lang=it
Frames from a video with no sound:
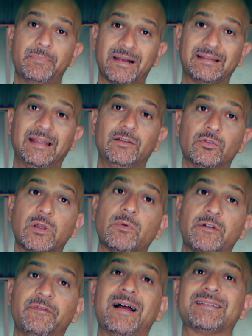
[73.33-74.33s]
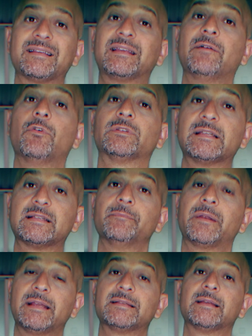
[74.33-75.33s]
partendo da una fase che a volte
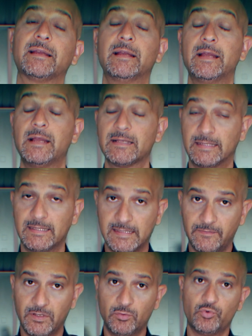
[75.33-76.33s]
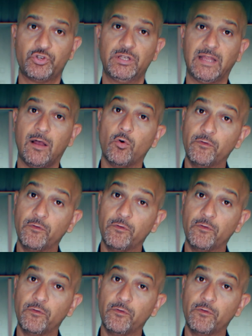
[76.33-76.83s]
sembra essere senza via d'uscita.